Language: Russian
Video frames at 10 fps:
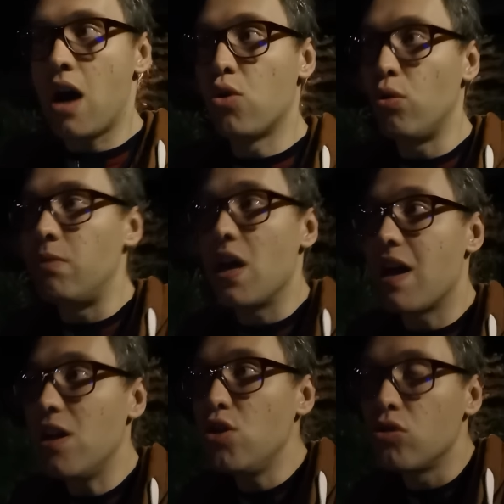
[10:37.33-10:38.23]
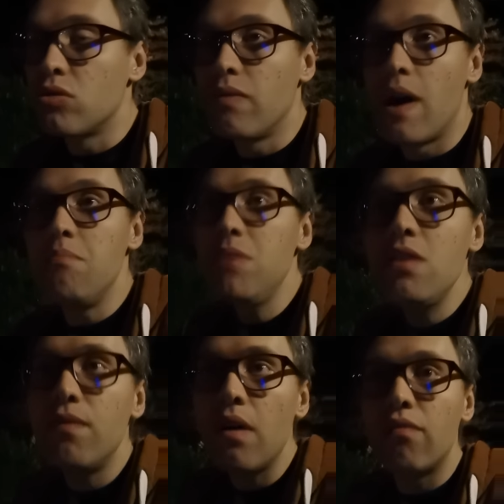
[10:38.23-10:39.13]
Огромное количество
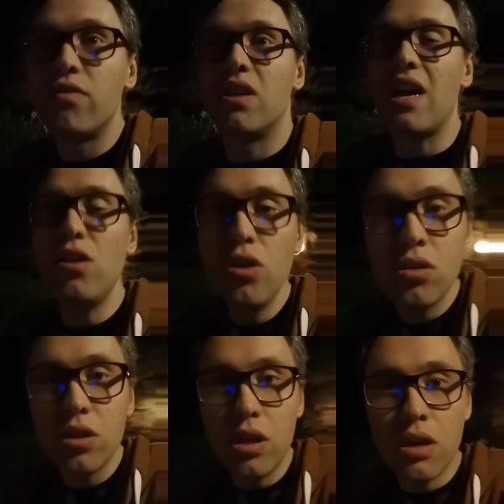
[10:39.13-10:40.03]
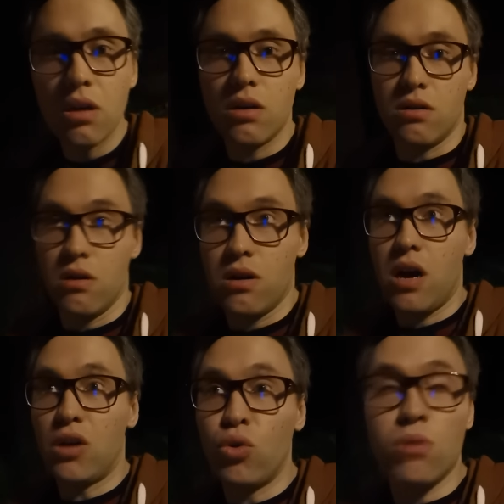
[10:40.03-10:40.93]
мифов, традиций, э,
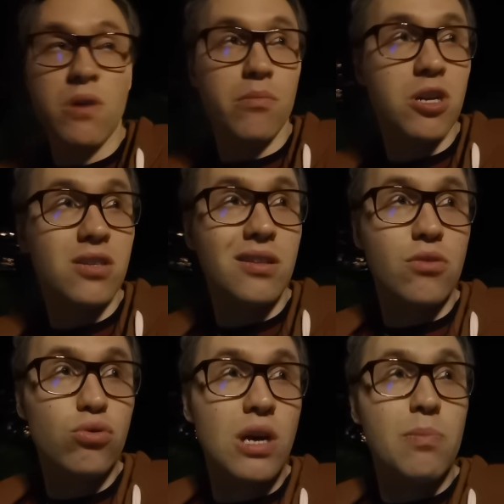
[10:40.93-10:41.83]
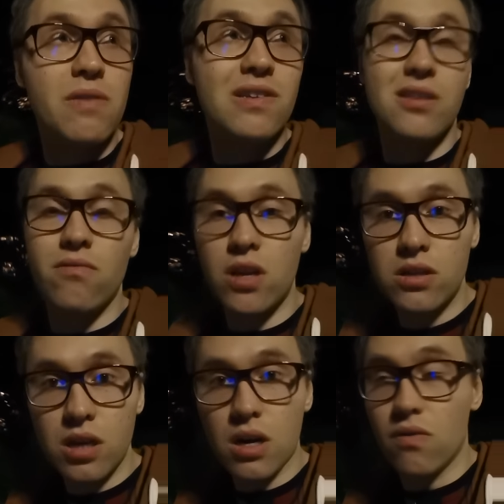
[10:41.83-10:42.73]
которыми обросла русская
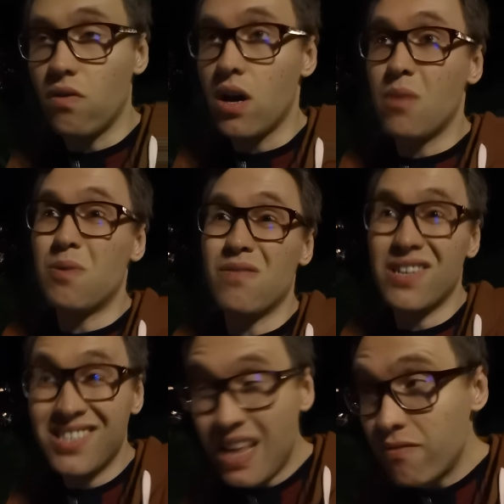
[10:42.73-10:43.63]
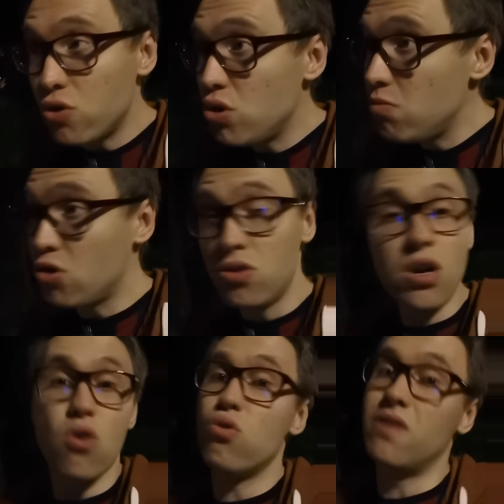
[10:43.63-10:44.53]
православная церковь, к православию не имеют
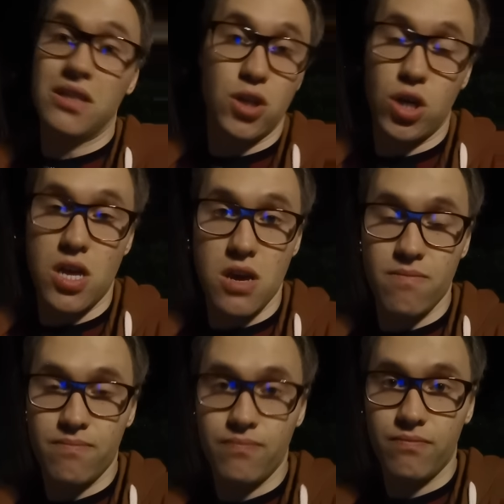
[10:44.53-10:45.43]
никакого отношения.